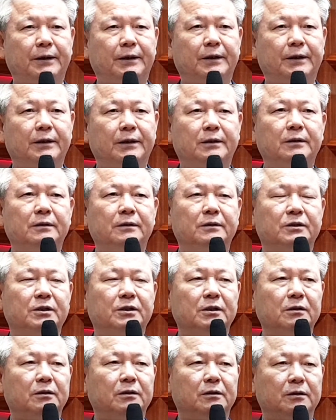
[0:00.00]
그
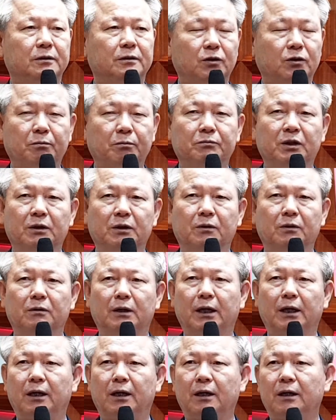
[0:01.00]
신을
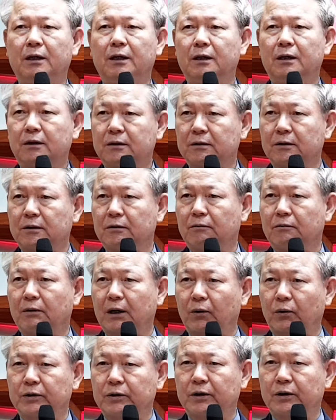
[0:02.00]
섬기거나 그들과
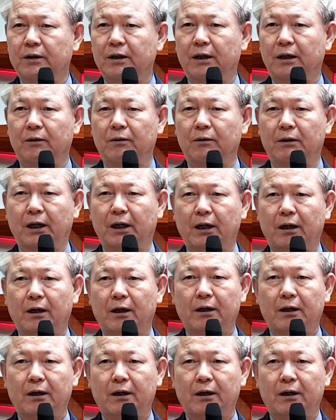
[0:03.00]
언약하거나